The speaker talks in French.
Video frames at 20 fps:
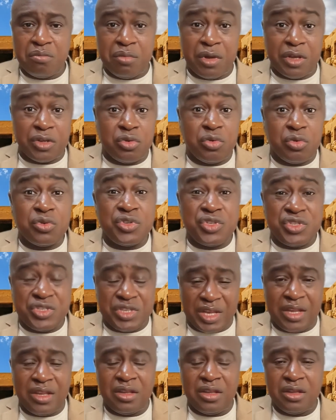parce qu'on
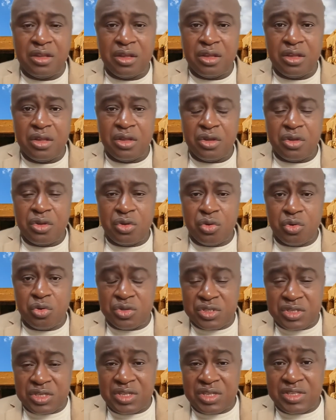sait que
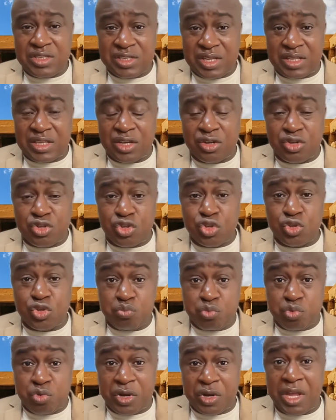dire certaines choses
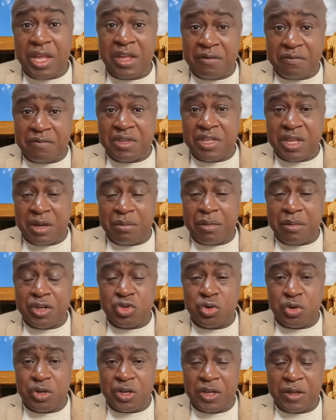pourrait évidemment
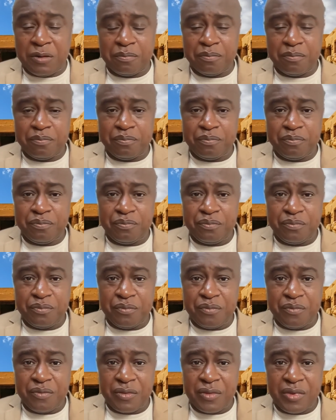choquer.
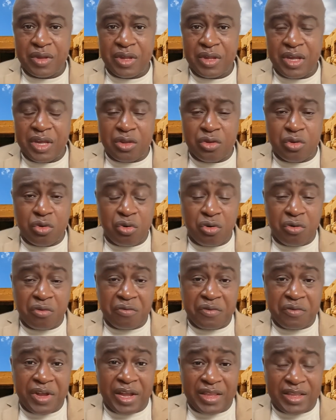Et donc,
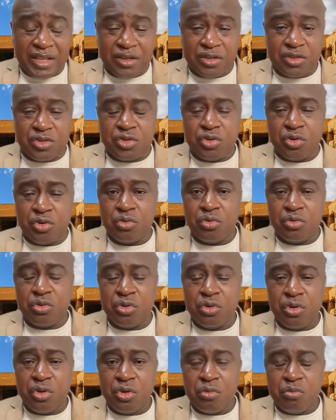on fait attention
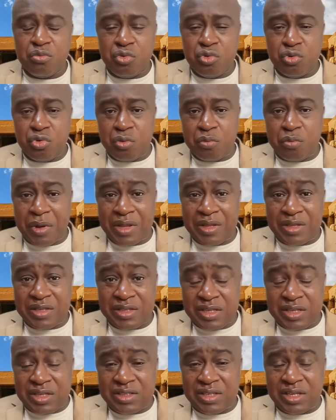pour ne pas
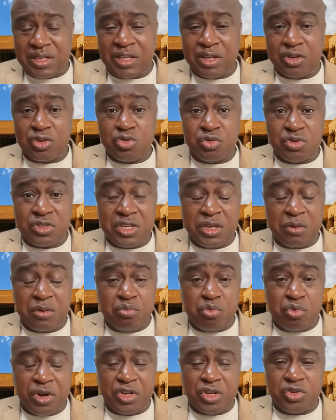dire certaines choses qui
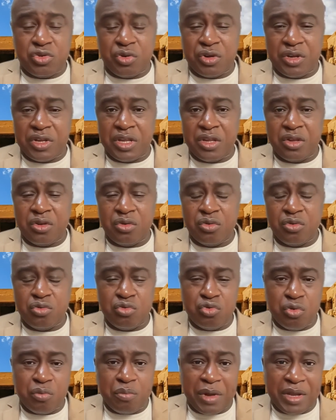pourraient choquer
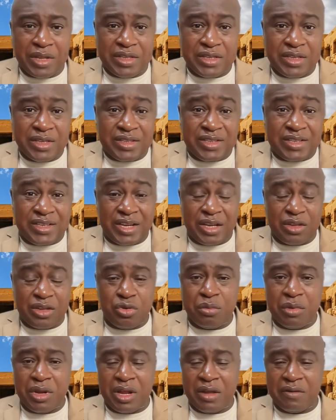ou ne pas dire
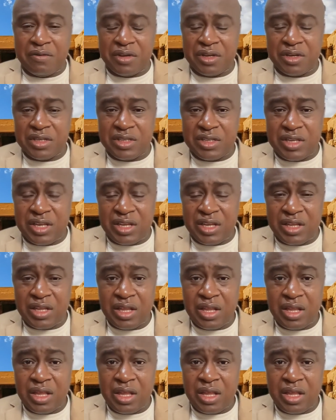directement la vérité,